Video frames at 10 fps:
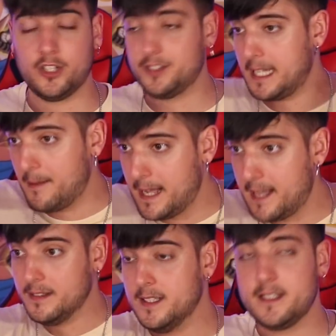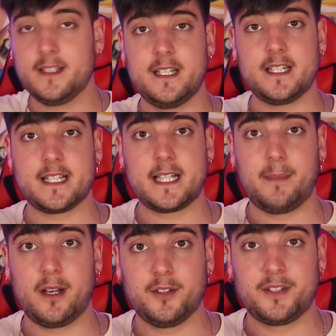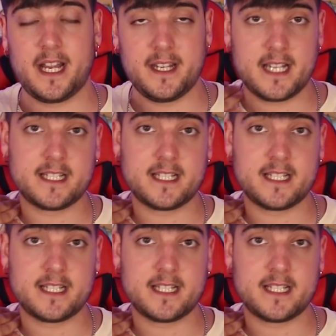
tonta va y se estampa contra ella.